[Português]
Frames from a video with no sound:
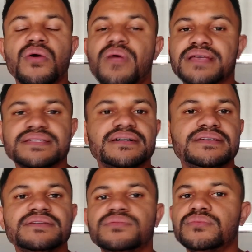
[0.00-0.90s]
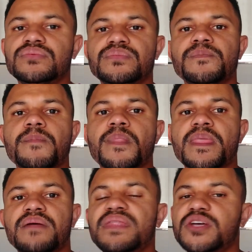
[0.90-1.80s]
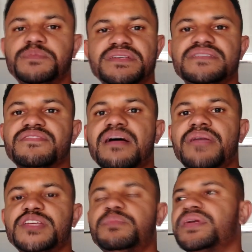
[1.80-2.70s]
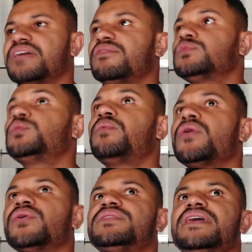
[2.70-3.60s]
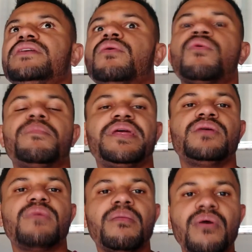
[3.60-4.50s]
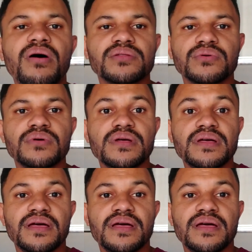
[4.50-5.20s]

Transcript: O restante não não especificamente, porque vamos supor que eu tenho, eu comprei uma moto,